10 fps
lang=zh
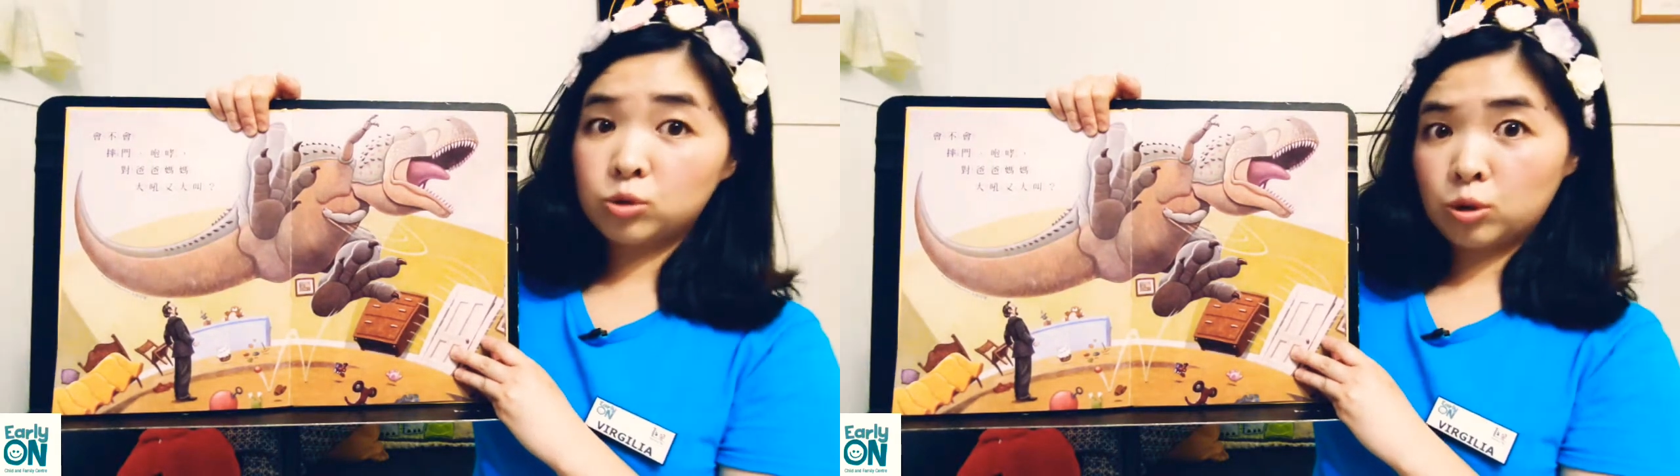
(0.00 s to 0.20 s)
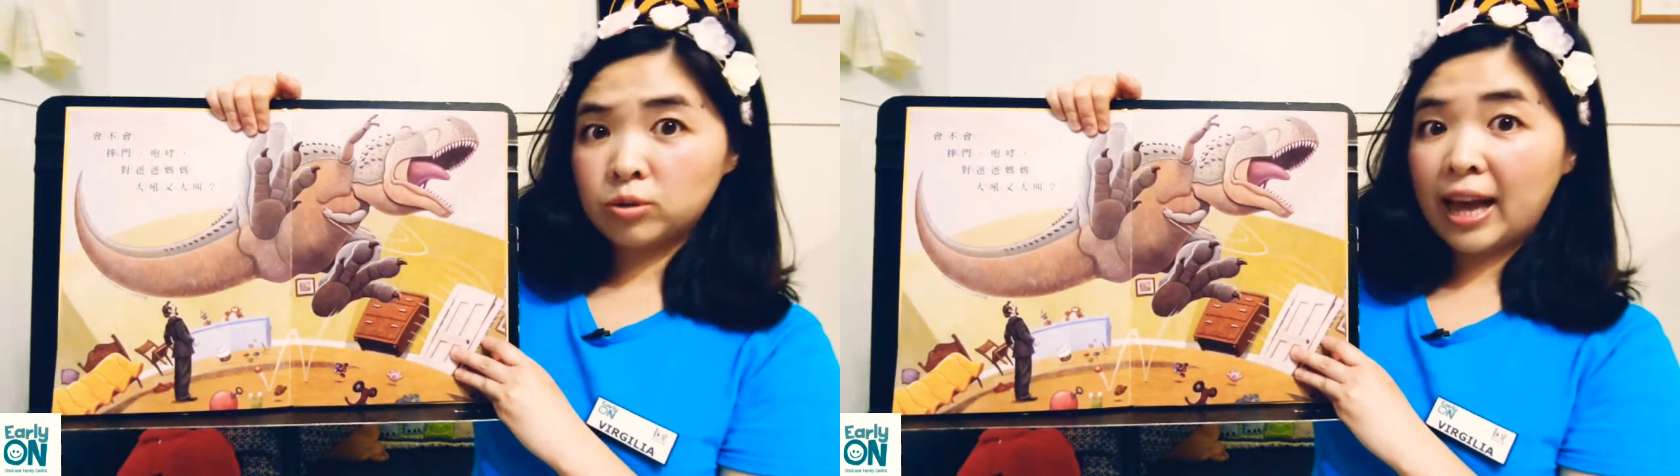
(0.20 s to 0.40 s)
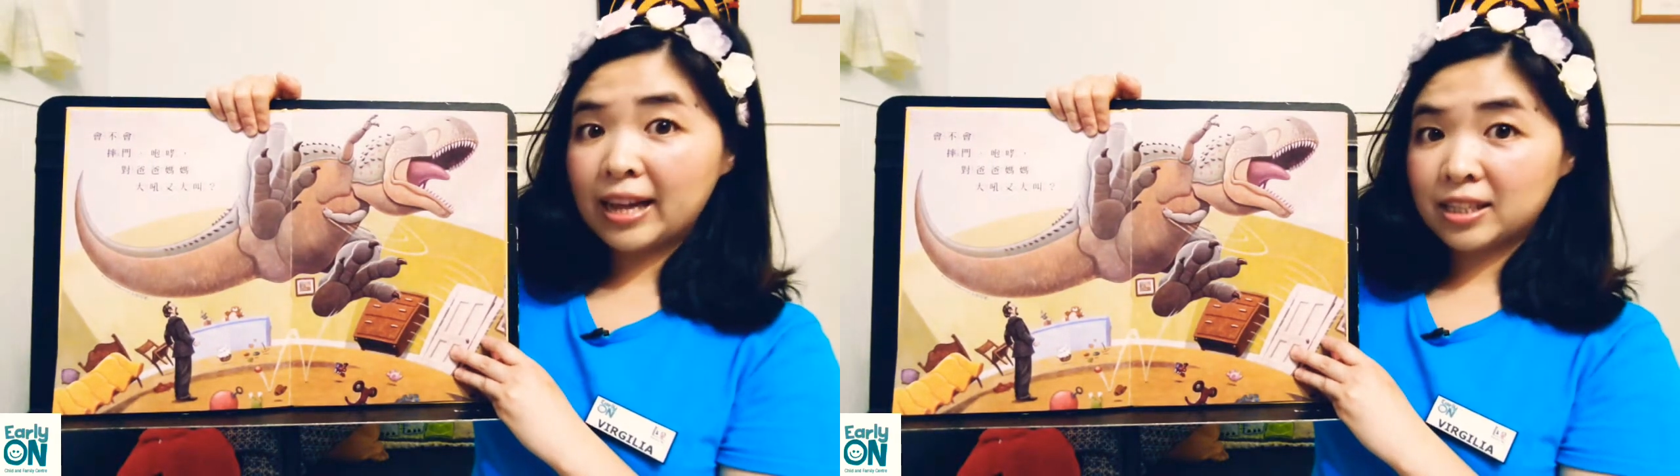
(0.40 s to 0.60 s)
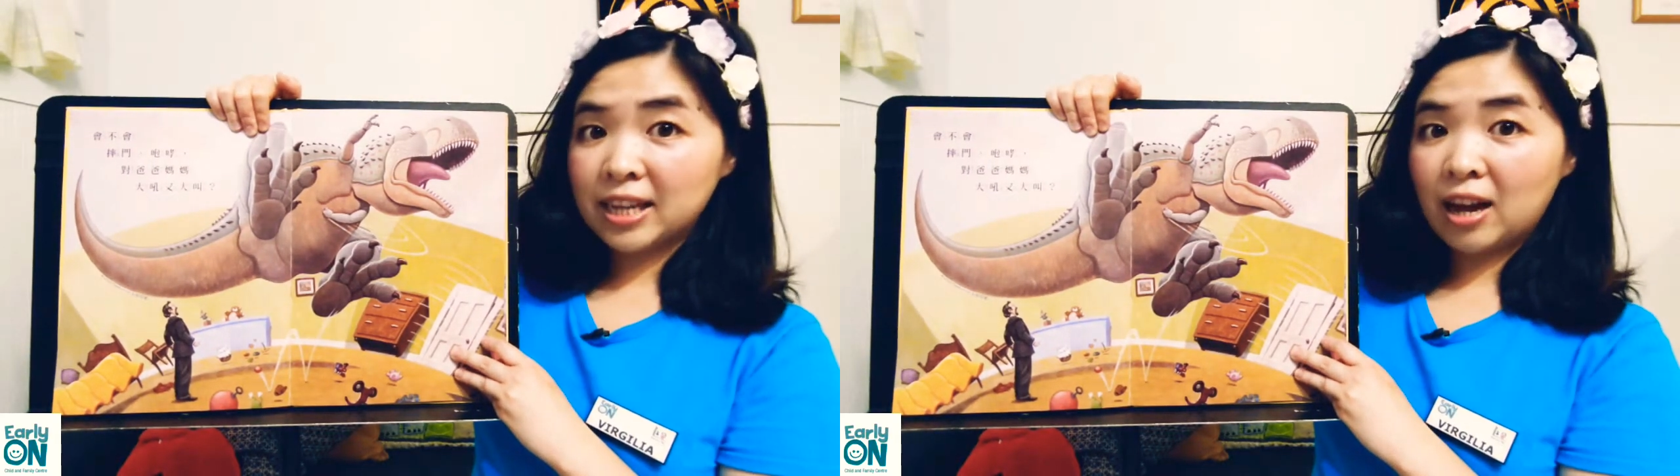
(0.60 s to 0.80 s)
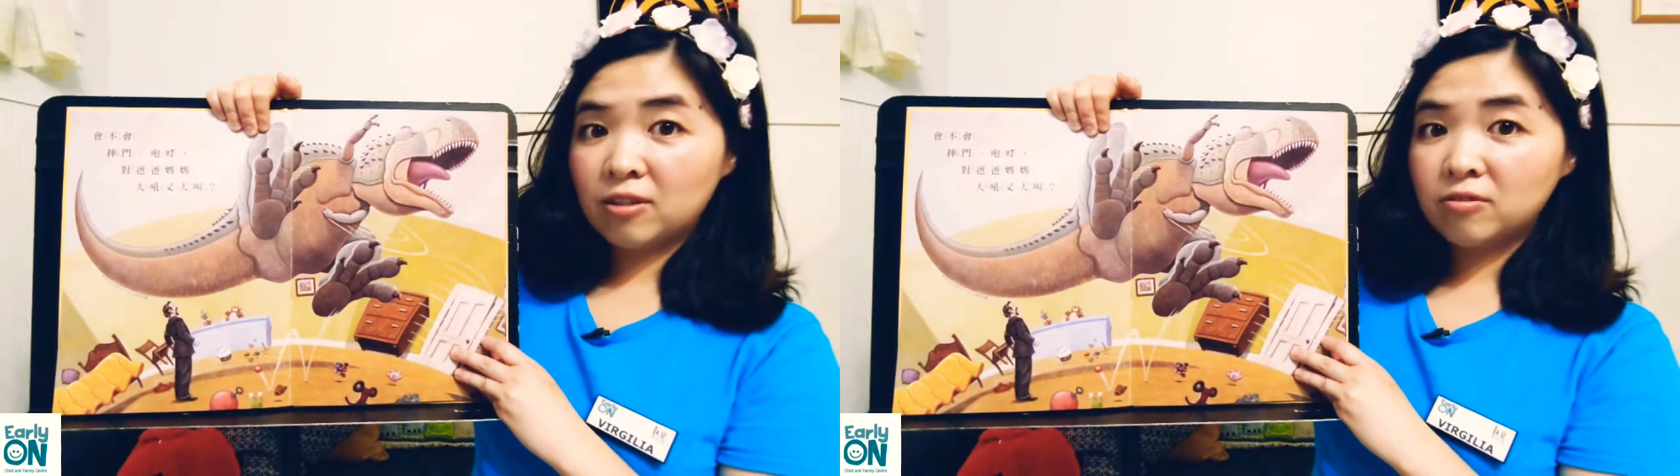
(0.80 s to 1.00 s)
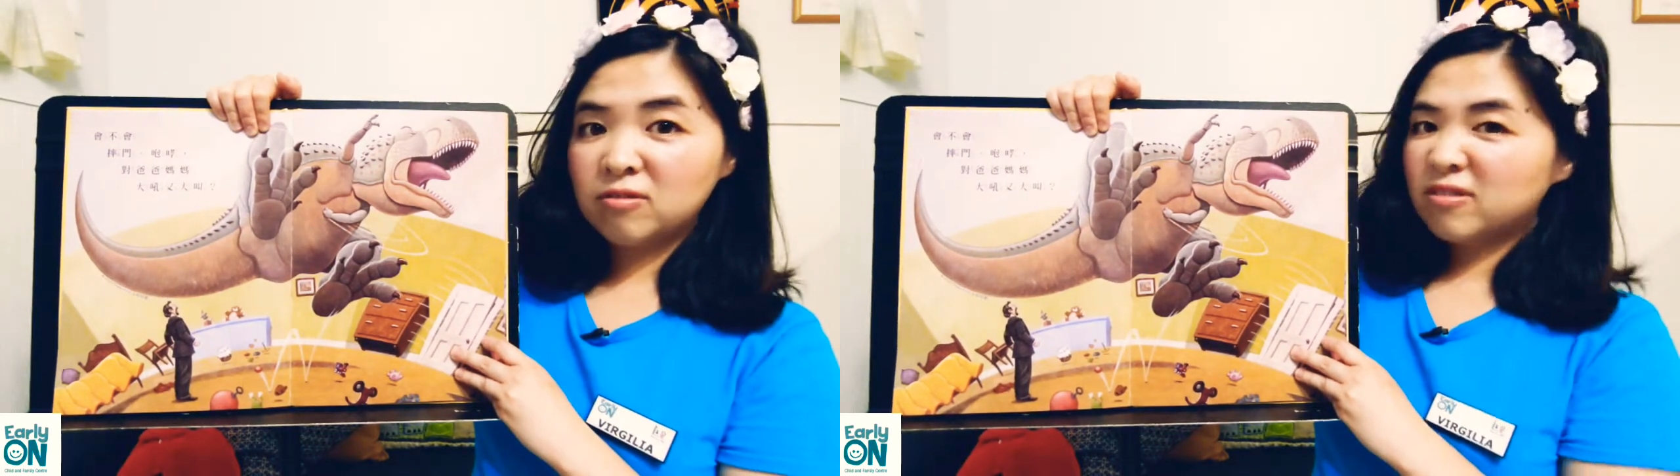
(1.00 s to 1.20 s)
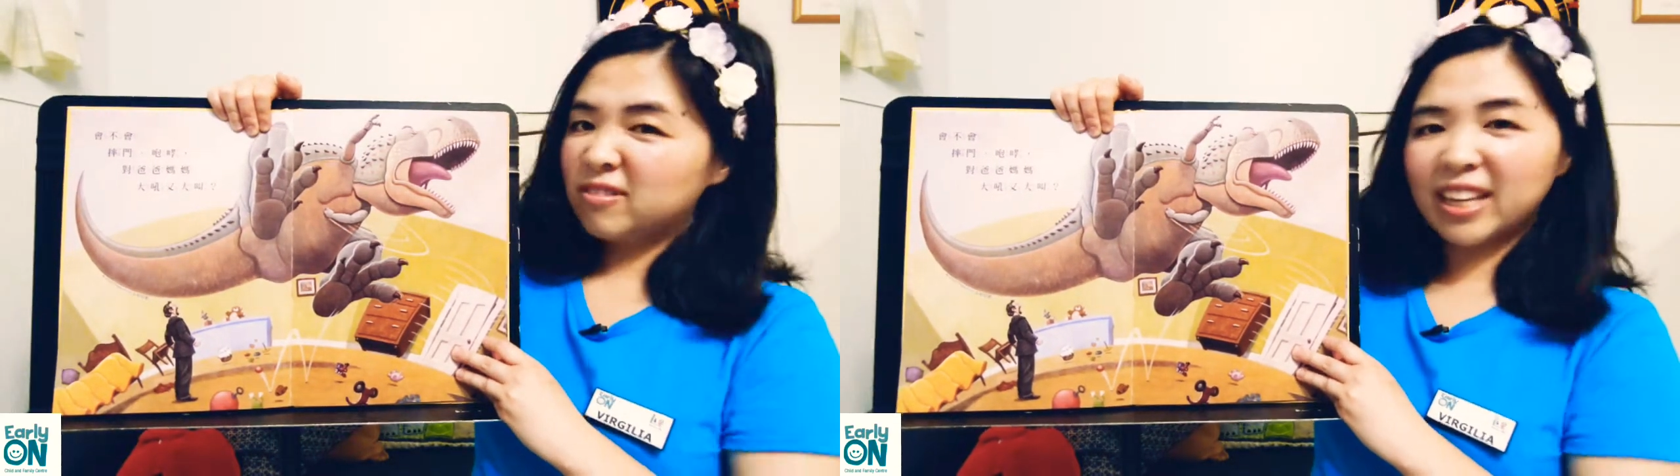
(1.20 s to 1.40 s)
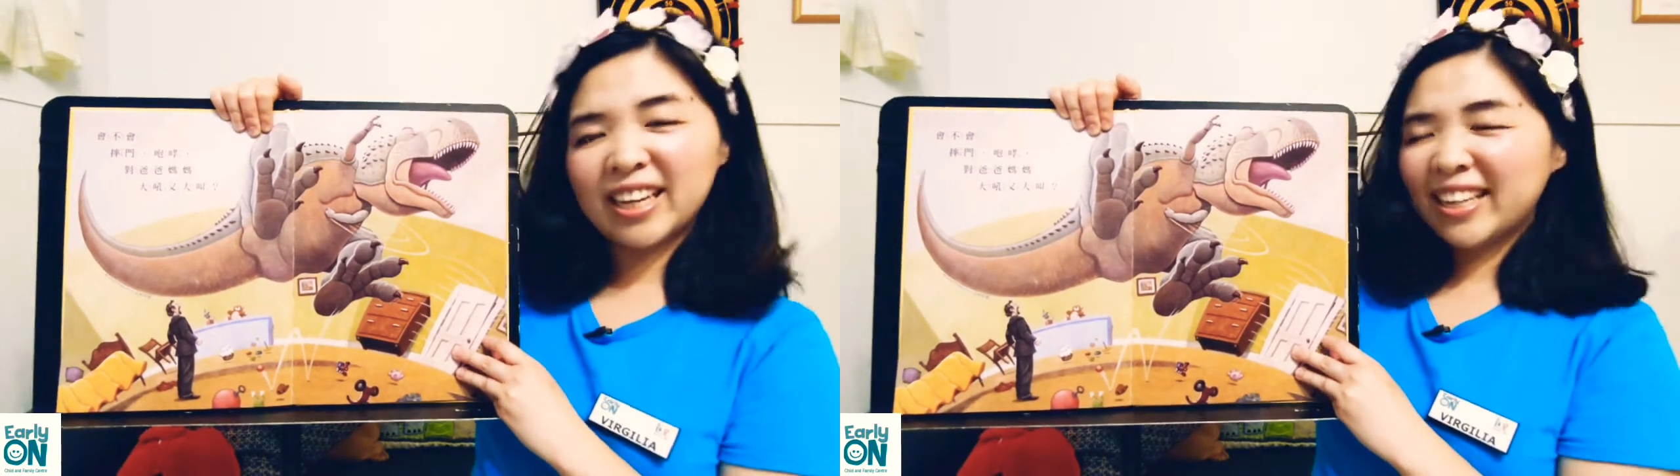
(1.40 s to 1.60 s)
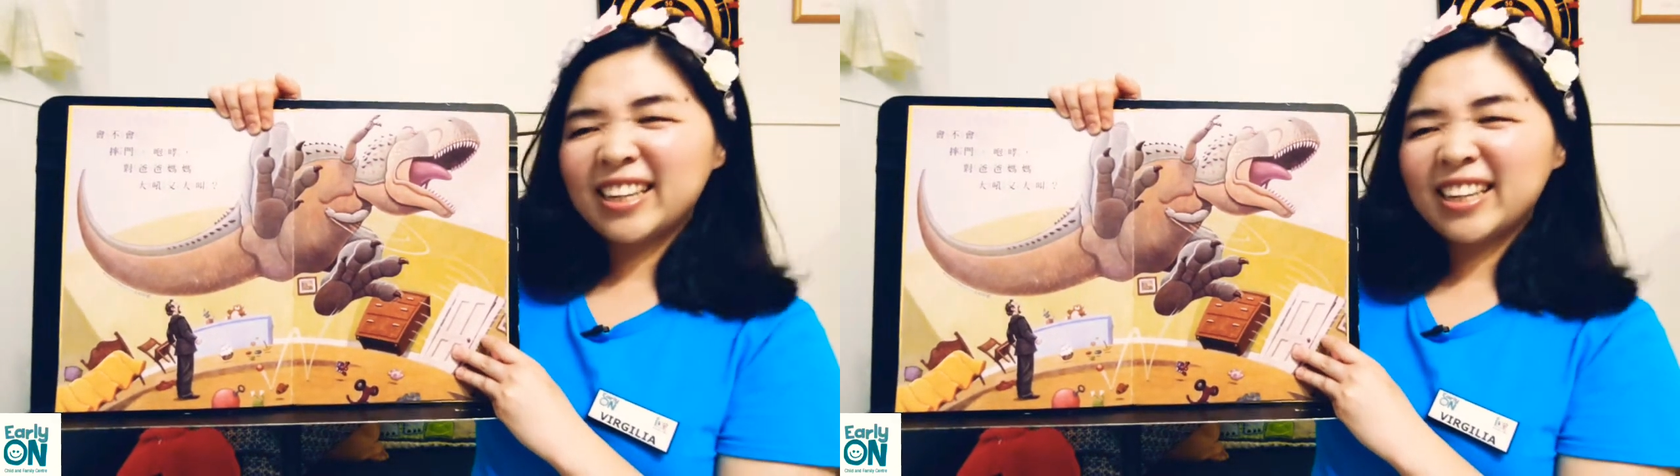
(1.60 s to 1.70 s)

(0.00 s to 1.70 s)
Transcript: 又大叫？啊！